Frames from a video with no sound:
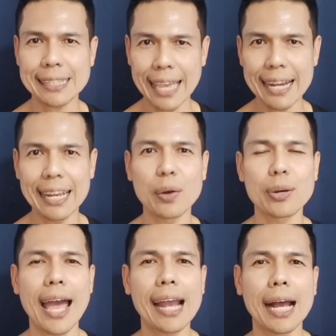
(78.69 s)
เต้นเร็ว
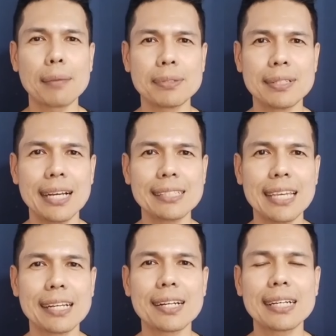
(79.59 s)
ได้ครับ เรื่อง
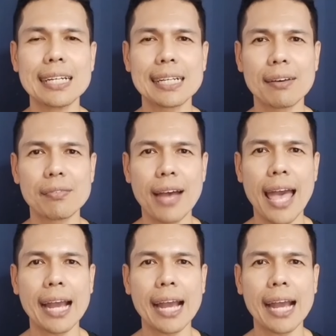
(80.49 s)
จริงก็คือกาแฟ